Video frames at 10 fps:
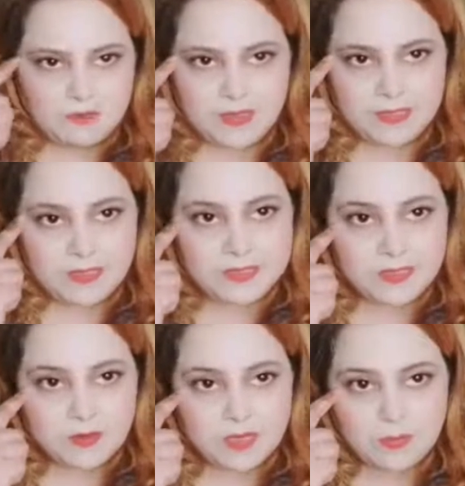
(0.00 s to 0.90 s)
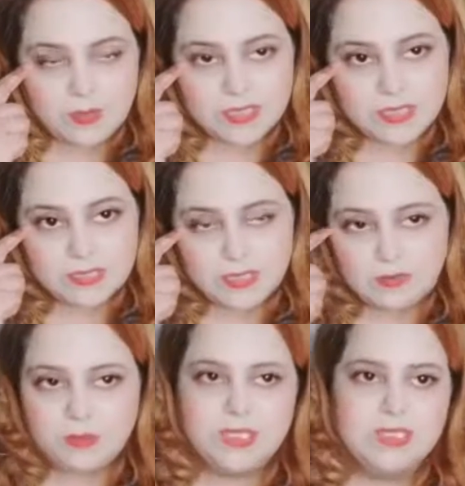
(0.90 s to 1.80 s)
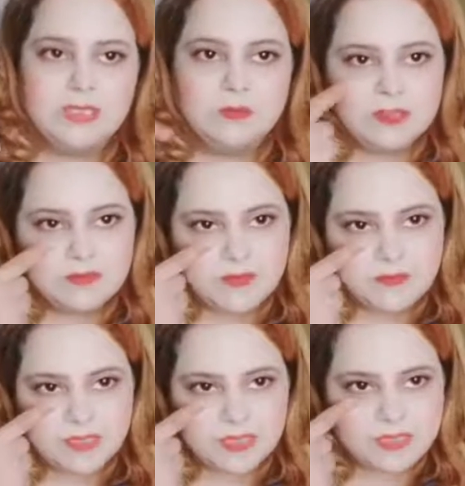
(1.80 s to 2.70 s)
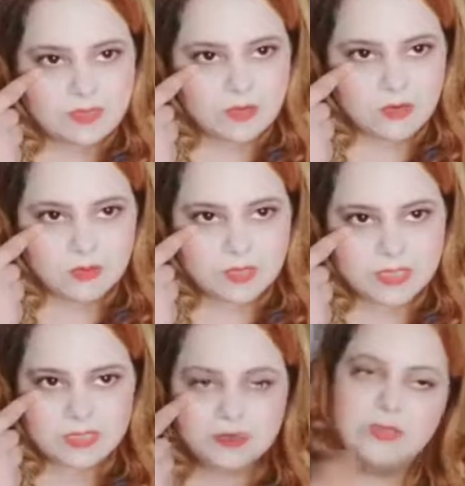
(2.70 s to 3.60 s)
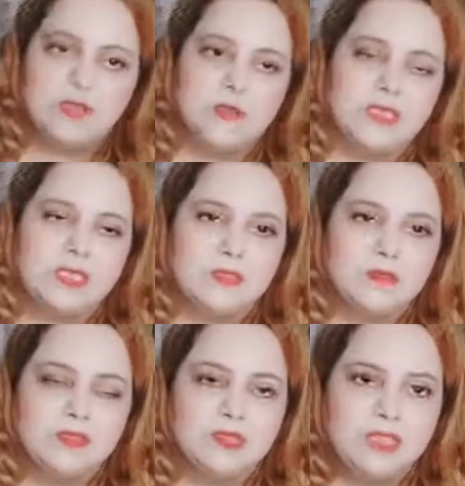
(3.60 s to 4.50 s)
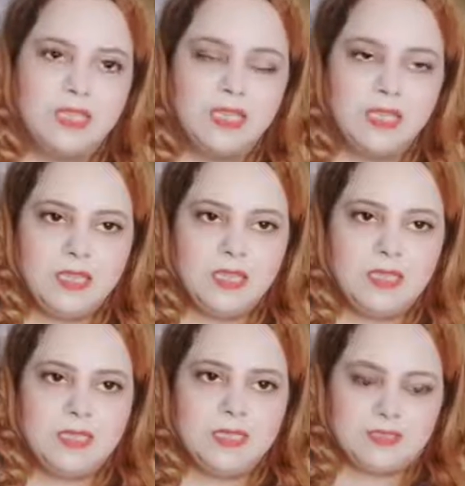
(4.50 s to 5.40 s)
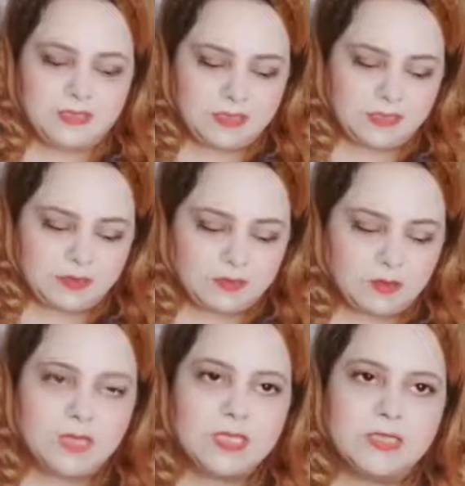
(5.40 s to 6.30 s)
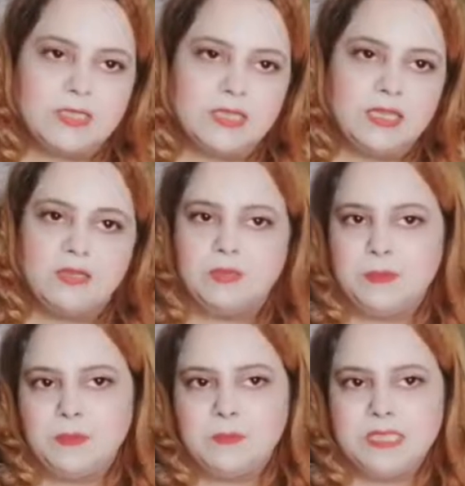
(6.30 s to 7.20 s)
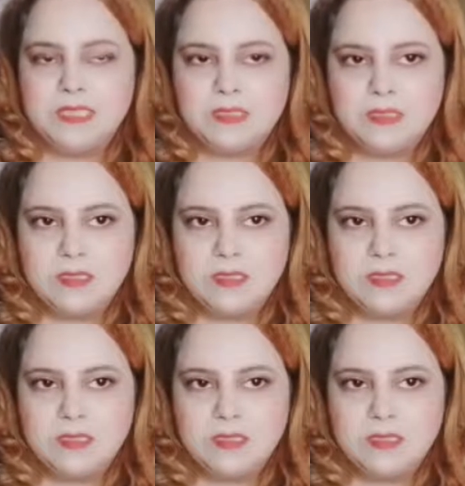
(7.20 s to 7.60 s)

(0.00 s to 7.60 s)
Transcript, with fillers: फाइननेस जो यहाँ बन जाती है वो भी ख़त्म होते हैं पफीनेस जो आंखों के नीचे होती है वो भी ख़त्म होती है स्किन ग्लो करती है और पिंपल्स